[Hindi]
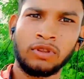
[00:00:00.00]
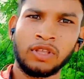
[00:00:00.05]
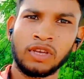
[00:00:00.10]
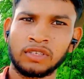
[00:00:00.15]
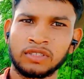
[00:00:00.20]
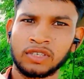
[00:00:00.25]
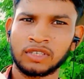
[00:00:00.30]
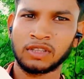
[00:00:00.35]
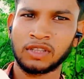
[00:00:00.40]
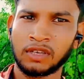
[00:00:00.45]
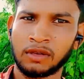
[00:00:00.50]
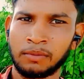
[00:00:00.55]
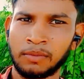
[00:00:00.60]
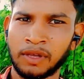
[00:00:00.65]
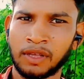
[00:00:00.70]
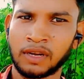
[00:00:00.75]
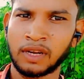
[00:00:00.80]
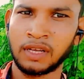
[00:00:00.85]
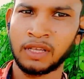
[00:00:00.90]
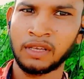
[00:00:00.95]
सकते हैं मेरा
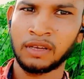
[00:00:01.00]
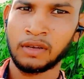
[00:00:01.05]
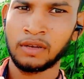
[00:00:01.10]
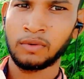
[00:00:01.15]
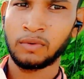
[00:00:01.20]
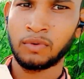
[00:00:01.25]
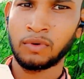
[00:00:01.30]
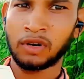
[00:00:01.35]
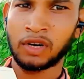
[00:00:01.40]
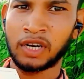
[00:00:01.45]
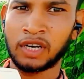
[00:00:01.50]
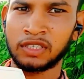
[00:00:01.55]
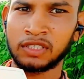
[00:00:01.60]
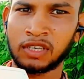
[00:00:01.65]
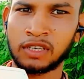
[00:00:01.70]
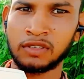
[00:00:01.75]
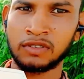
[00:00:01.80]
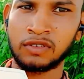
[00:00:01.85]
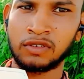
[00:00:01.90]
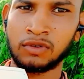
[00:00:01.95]
ये गूगल
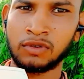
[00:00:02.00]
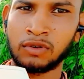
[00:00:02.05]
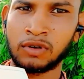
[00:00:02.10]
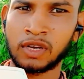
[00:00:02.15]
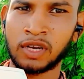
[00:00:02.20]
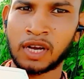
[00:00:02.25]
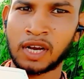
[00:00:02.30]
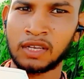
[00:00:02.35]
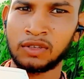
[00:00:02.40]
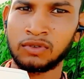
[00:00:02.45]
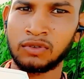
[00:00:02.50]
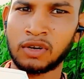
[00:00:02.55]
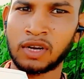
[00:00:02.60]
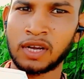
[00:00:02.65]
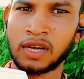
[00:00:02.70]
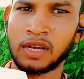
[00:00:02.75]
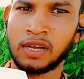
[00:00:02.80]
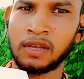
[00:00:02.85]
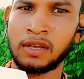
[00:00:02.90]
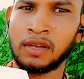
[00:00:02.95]
एडसेंस जो है आ चुका है
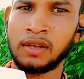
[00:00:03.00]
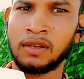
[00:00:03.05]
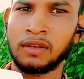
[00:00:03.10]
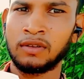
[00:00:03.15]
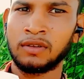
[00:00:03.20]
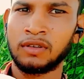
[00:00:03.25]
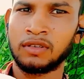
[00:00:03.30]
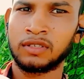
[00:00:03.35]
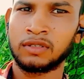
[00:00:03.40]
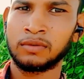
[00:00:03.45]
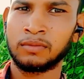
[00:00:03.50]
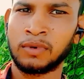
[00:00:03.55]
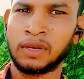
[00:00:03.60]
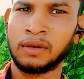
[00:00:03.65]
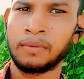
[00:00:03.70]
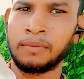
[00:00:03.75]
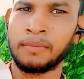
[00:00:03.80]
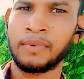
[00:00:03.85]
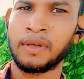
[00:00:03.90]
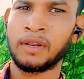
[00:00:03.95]
इसमें
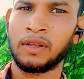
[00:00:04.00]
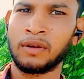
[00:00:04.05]
मैंने